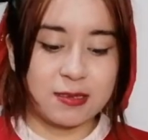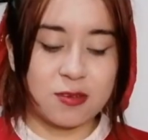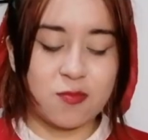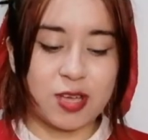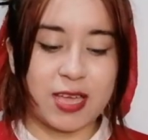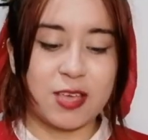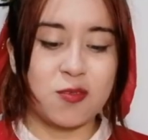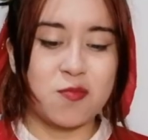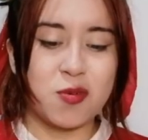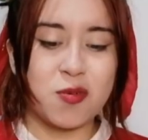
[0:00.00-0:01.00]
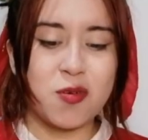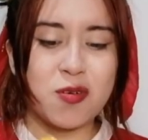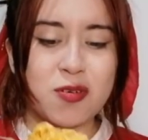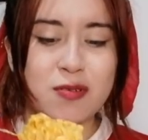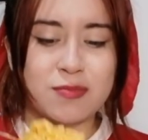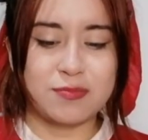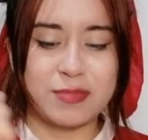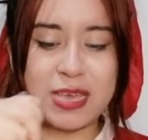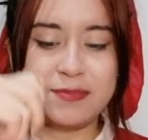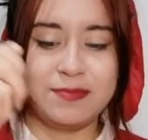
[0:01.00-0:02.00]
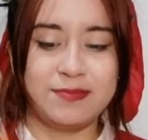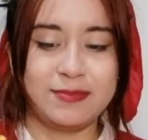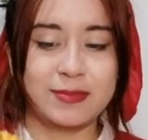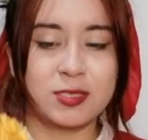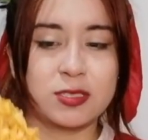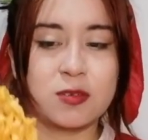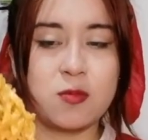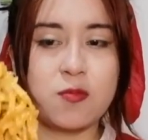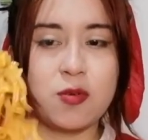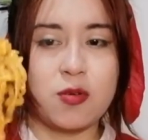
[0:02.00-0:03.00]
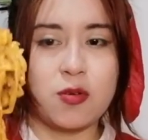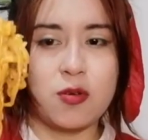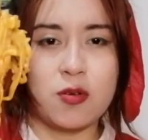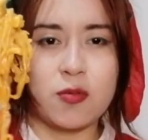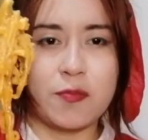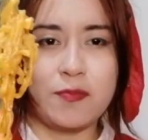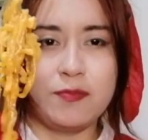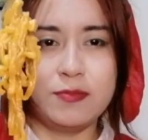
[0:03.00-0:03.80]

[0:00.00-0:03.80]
como que quedó un poco, vean, como un poco...